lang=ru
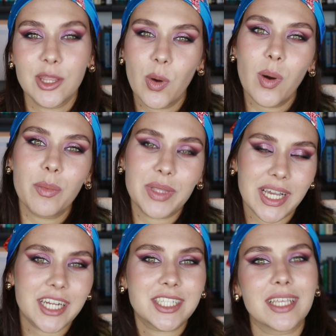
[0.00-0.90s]
но
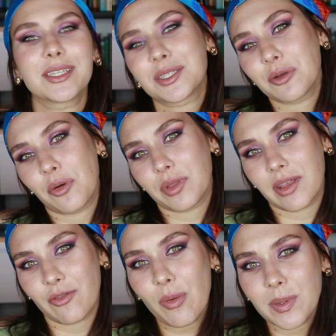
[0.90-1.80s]
мне кажется, они стоят
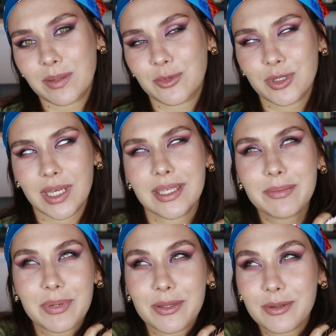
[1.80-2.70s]
того, потому что
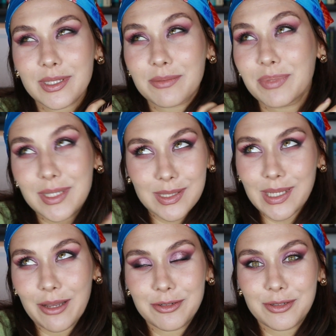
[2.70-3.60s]
они приносят
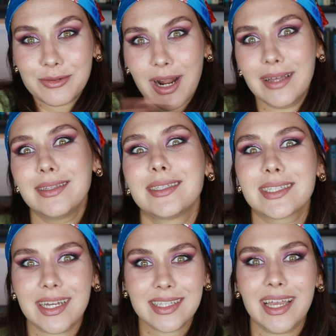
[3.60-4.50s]
потрясающую
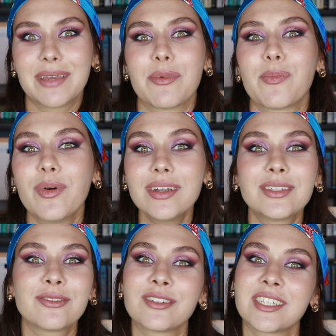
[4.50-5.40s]
радость, когда ими
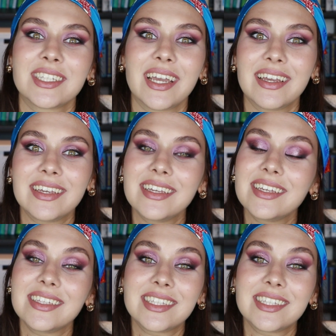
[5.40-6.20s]
пользуешься, и